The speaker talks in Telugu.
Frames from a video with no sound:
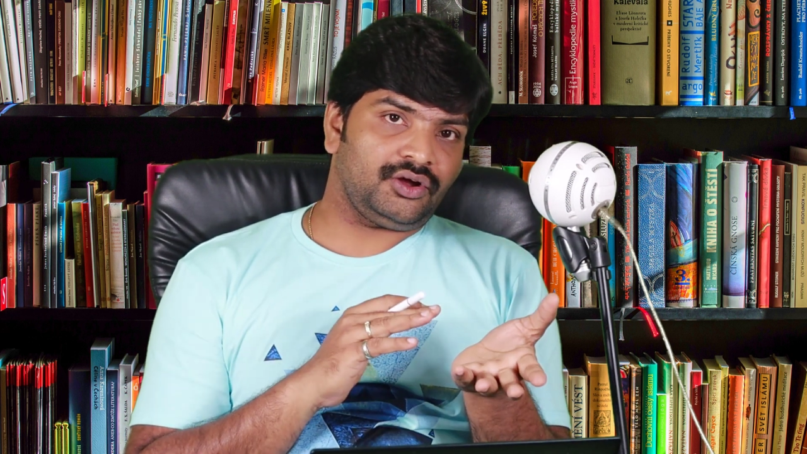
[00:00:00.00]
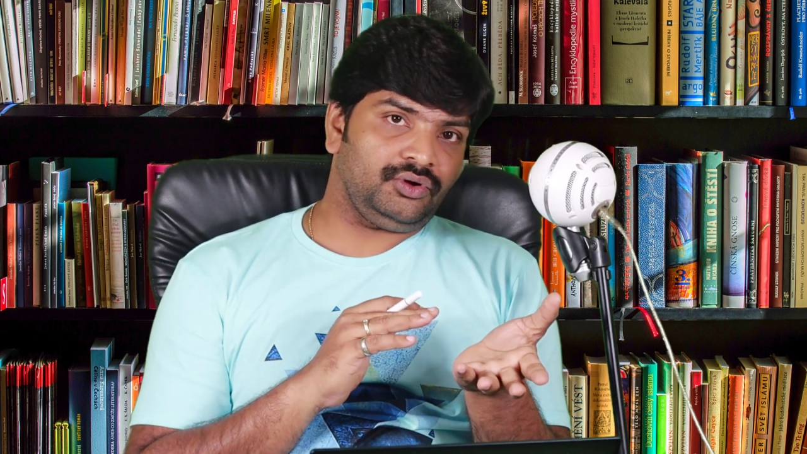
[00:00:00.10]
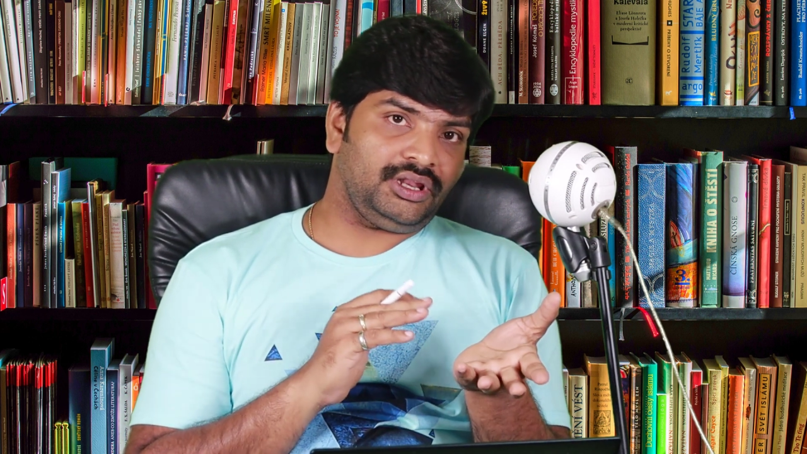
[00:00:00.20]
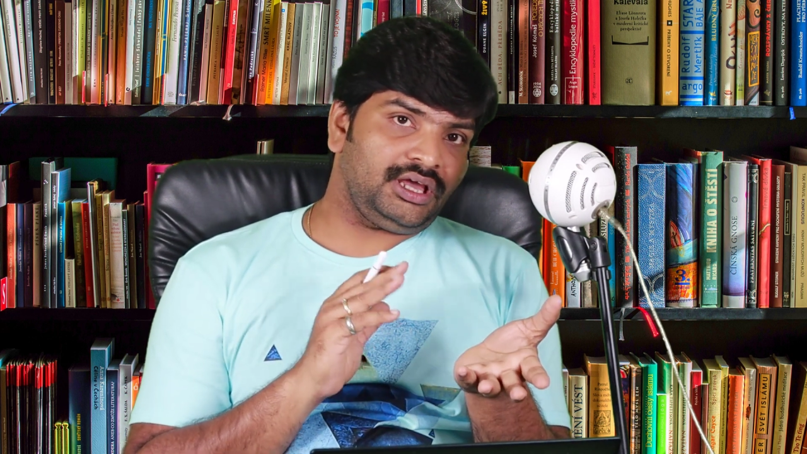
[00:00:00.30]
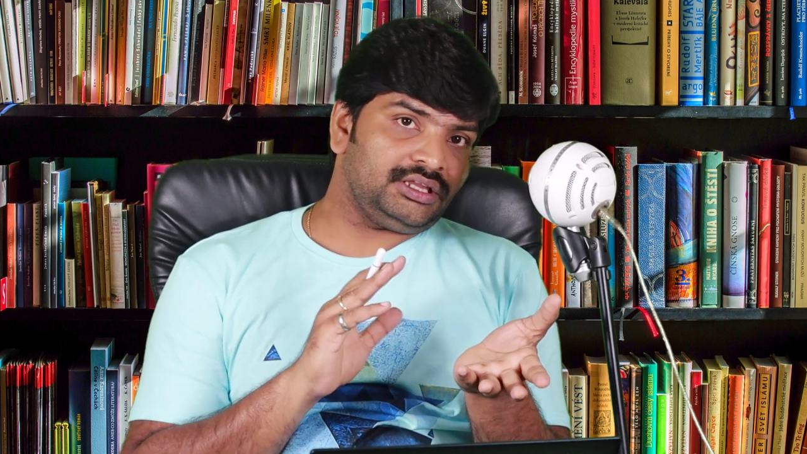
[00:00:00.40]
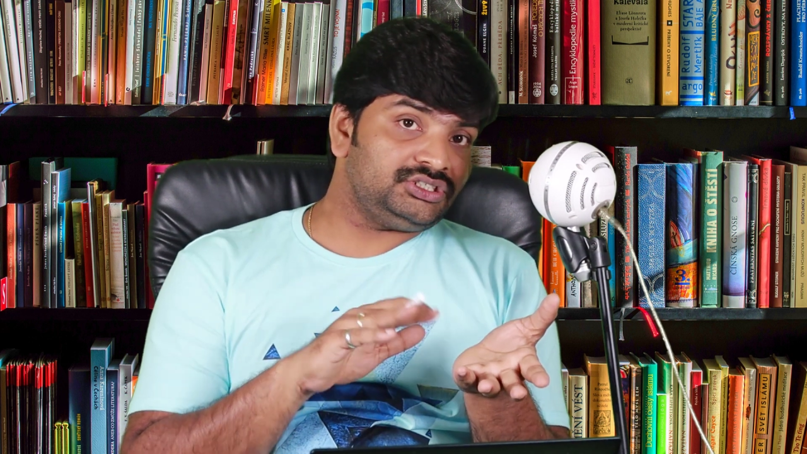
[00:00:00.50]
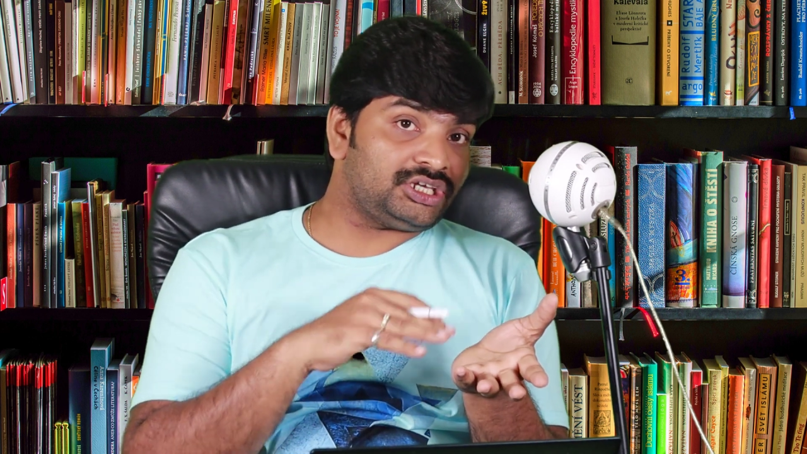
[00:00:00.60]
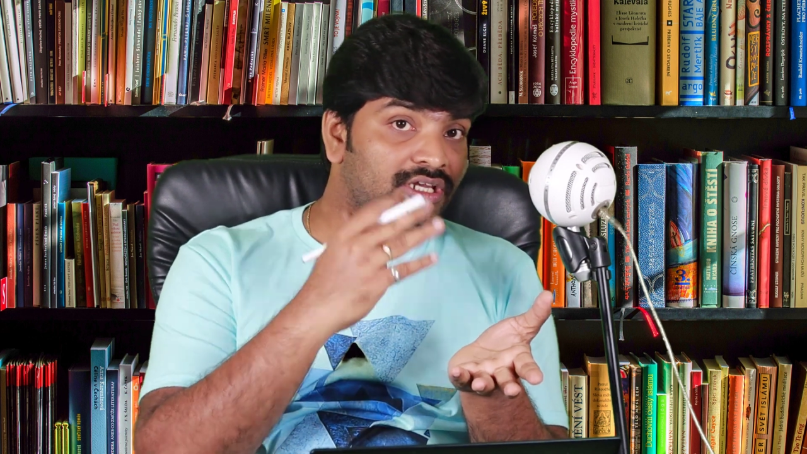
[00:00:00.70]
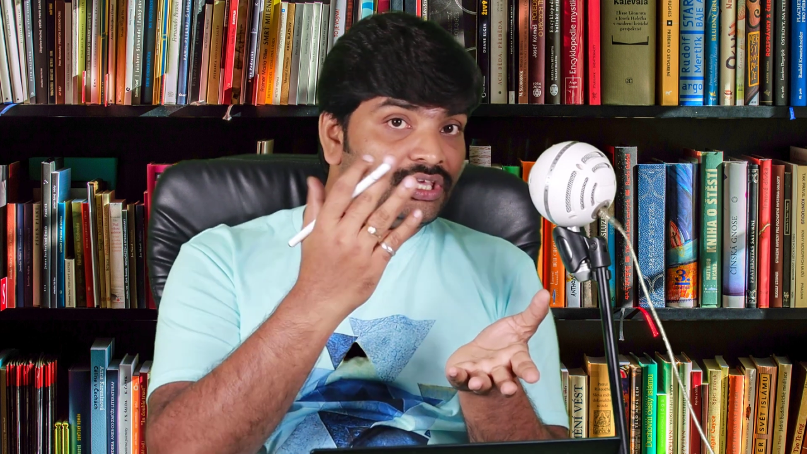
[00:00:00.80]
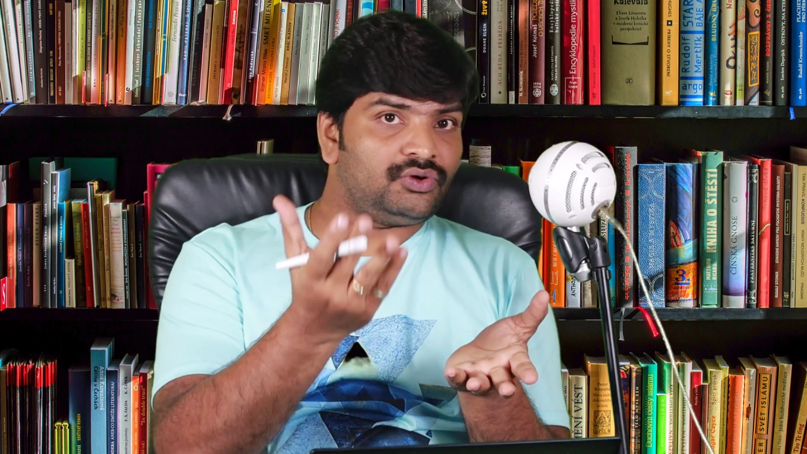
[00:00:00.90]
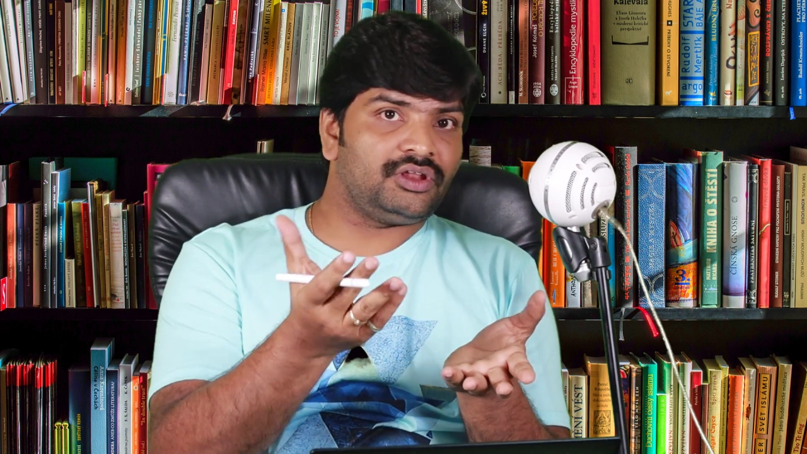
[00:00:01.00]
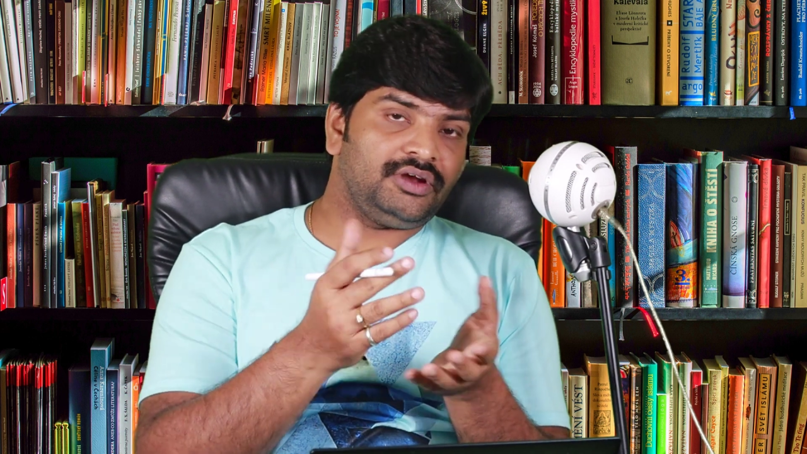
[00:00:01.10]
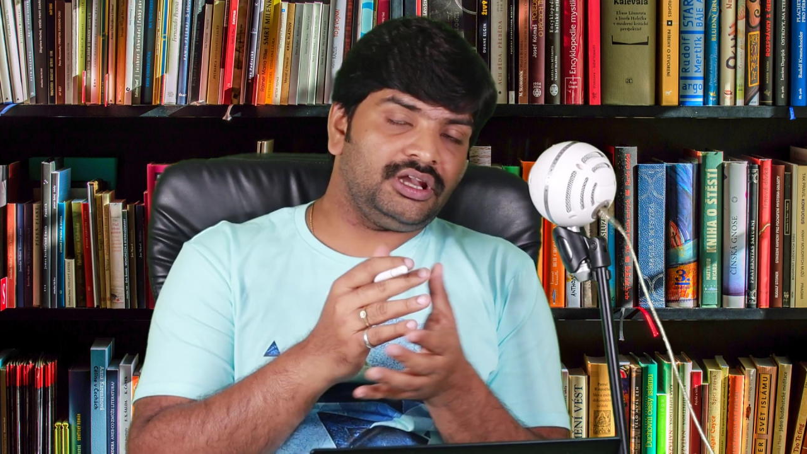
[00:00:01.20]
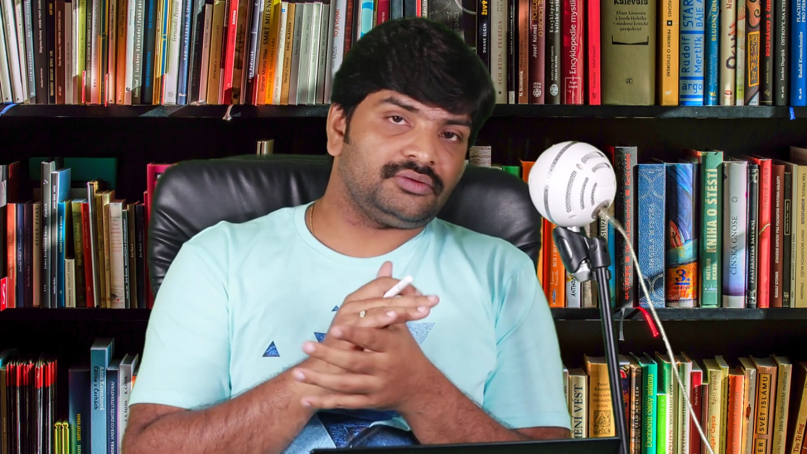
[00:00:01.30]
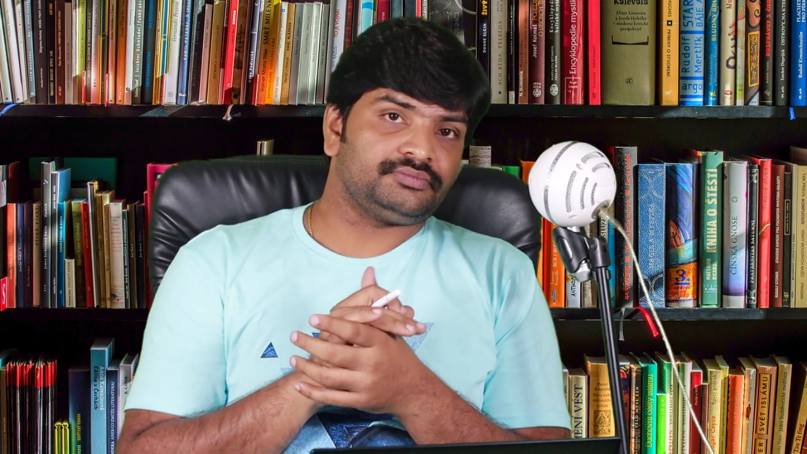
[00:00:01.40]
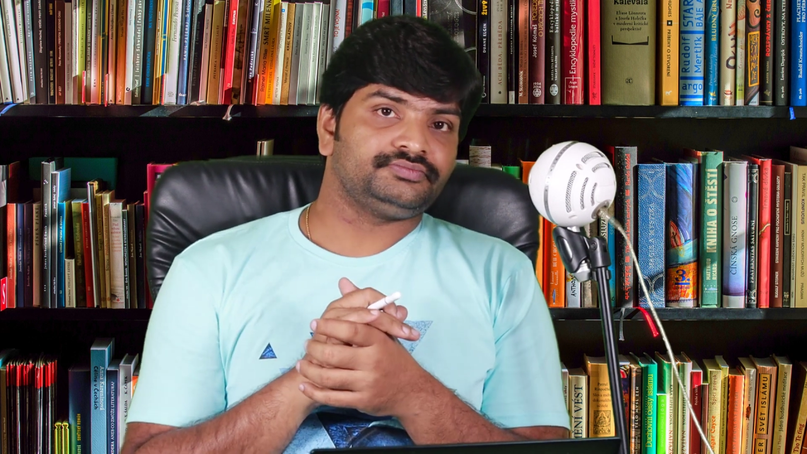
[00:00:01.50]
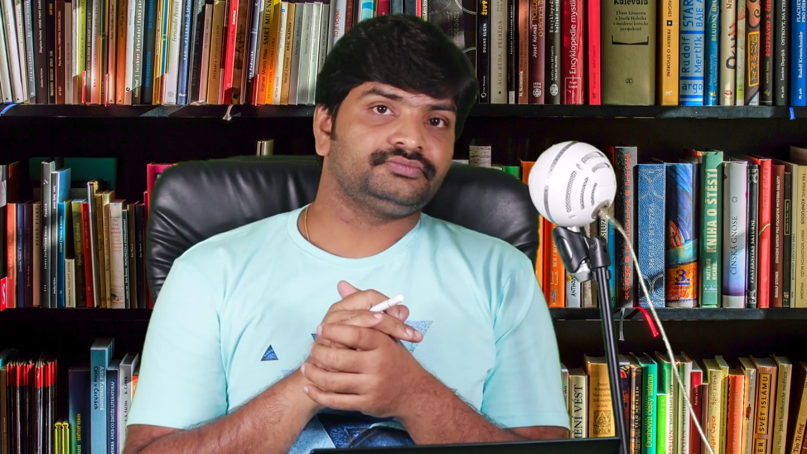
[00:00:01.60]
కాకుండా చెన్నై కూడా వెళ్ళాం